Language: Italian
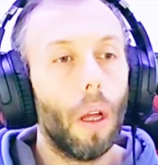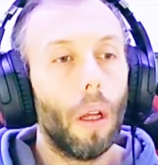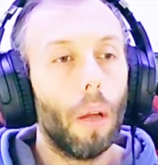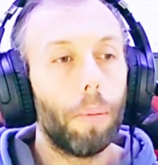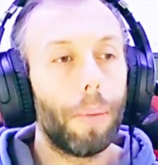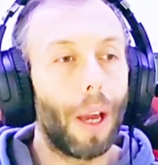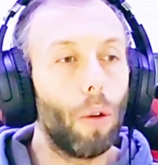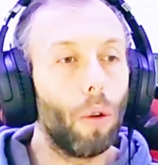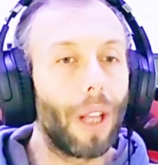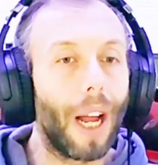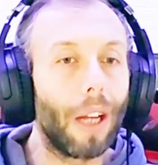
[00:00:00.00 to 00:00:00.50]

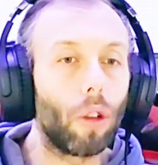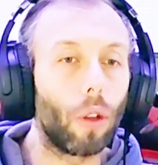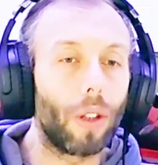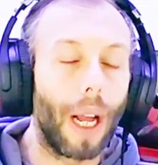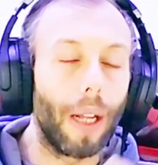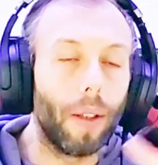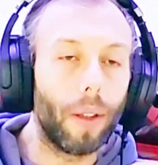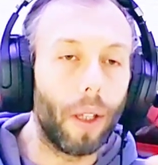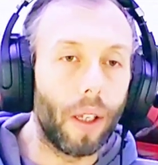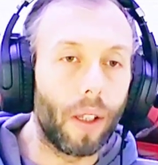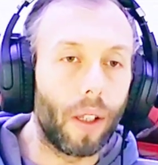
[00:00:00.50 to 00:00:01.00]
Mi ha aiutato
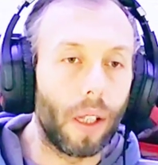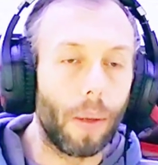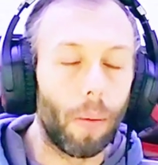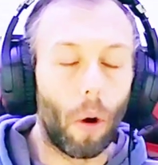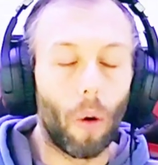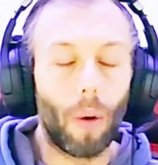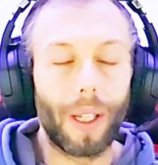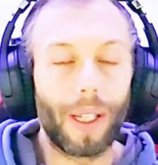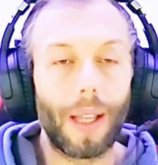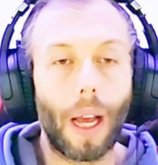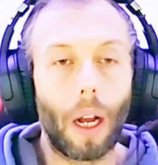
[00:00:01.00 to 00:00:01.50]

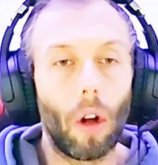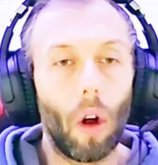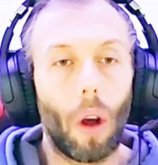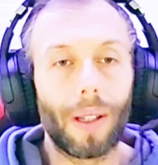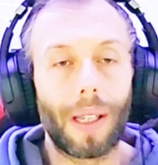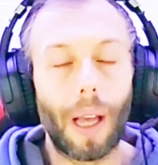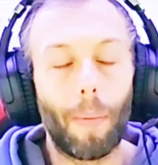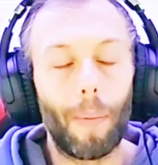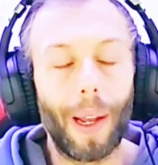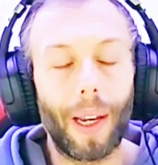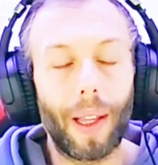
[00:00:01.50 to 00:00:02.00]
tantissimo questa
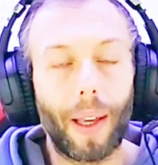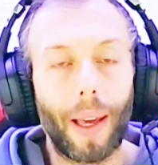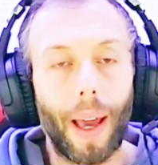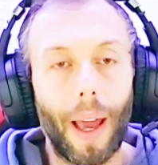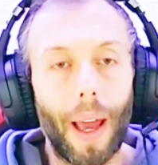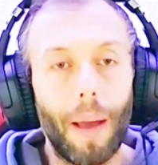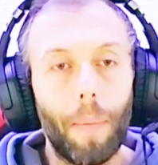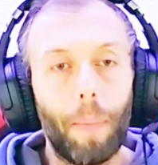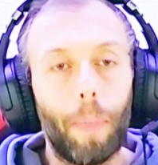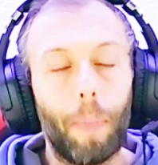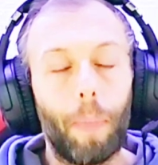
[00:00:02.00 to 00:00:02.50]
cosa
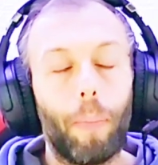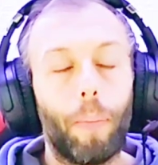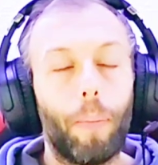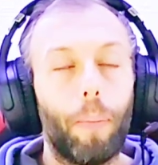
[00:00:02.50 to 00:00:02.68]
perché